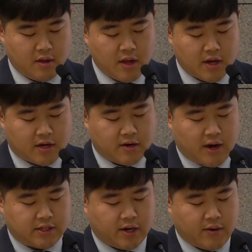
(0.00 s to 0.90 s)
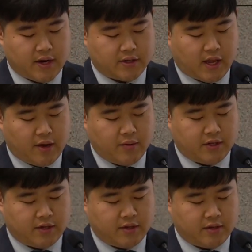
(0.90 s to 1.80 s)
그러한 상황에서
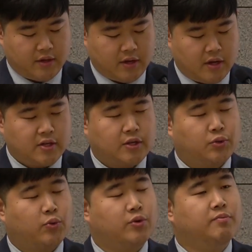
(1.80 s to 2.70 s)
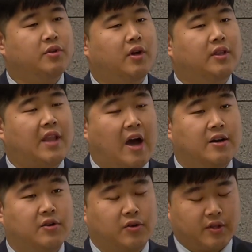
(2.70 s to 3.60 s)
다윗은 조금 더 나을
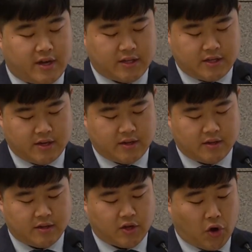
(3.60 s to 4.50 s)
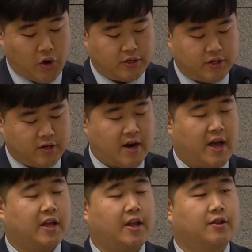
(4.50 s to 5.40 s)
것 같은 결정을 하게
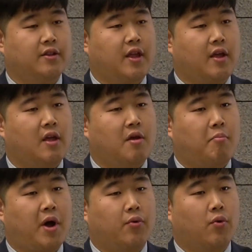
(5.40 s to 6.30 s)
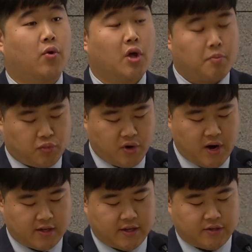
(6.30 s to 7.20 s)
되는데 바로
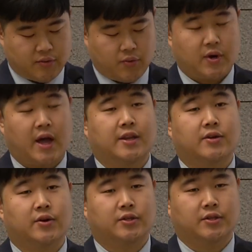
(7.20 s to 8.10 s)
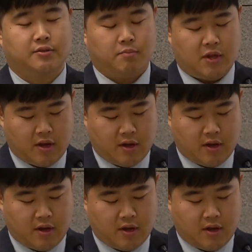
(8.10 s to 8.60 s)
블레셋으로 가는 것이었습니다.